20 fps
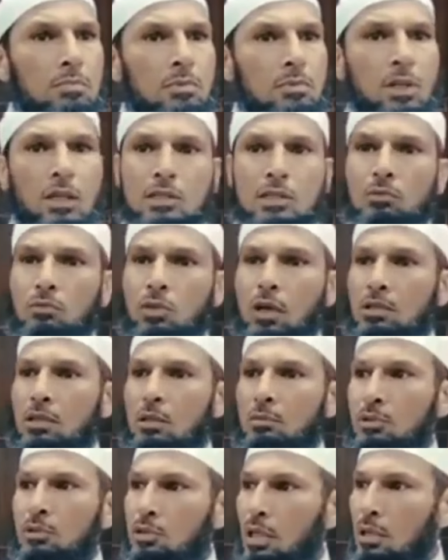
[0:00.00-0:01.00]
لازم وحده
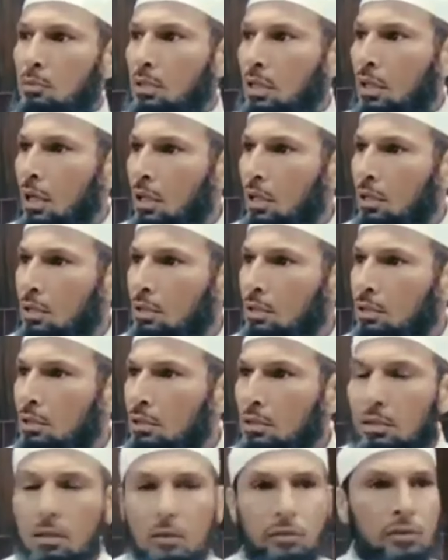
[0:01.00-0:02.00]
بنت تيميه
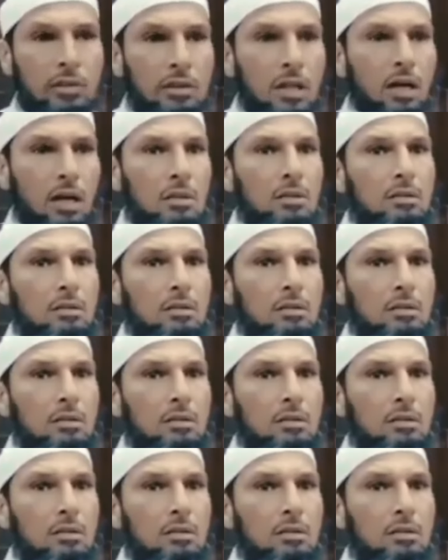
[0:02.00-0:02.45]
في الدار